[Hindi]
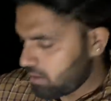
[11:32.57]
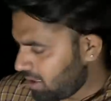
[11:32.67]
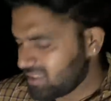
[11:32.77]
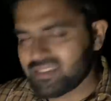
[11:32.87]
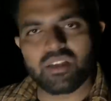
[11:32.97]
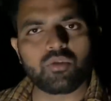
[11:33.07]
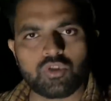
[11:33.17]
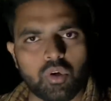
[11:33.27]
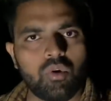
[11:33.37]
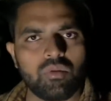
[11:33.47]
अंदर कुछ
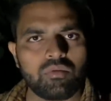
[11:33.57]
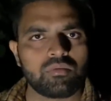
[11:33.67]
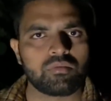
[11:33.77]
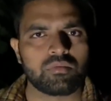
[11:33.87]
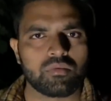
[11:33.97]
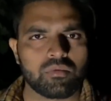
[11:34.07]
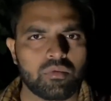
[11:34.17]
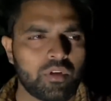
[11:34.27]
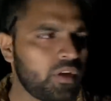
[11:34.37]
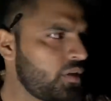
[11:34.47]
हो
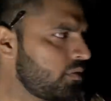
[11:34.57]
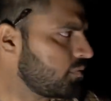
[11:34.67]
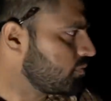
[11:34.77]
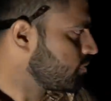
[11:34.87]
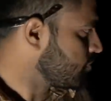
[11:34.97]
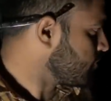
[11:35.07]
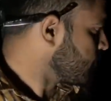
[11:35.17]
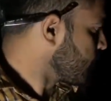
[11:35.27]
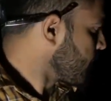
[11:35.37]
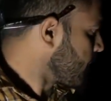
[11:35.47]
कोई
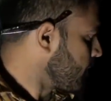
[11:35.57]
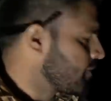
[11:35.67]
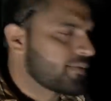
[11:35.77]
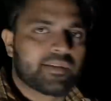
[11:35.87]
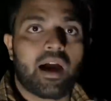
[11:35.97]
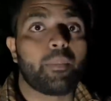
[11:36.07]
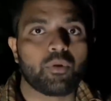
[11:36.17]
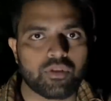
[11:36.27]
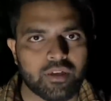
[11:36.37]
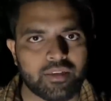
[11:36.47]
सांप हो
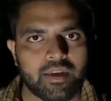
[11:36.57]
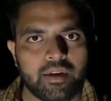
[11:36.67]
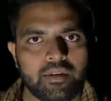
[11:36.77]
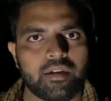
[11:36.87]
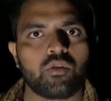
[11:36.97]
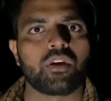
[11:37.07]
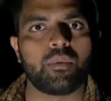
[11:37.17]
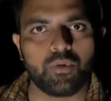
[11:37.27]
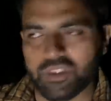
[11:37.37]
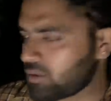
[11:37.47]
सकता है या कोई
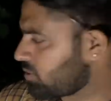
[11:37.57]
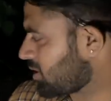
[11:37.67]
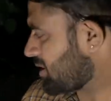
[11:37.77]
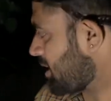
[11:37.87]
कबूतर हो सकता